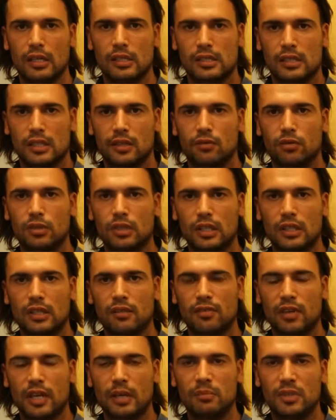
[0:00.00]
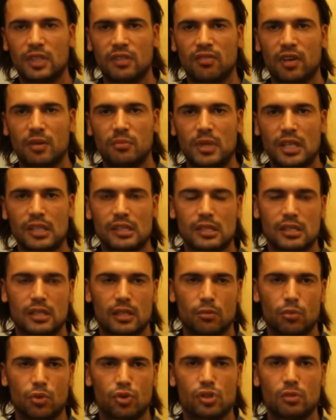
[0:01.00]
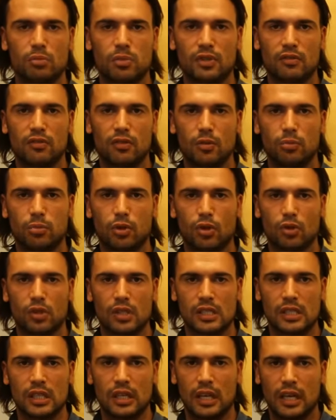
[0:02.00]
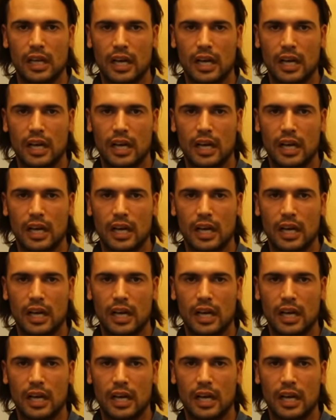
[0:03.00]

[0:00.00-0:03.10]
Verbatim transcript: За вот это время, два месяца, может быть влюбленность.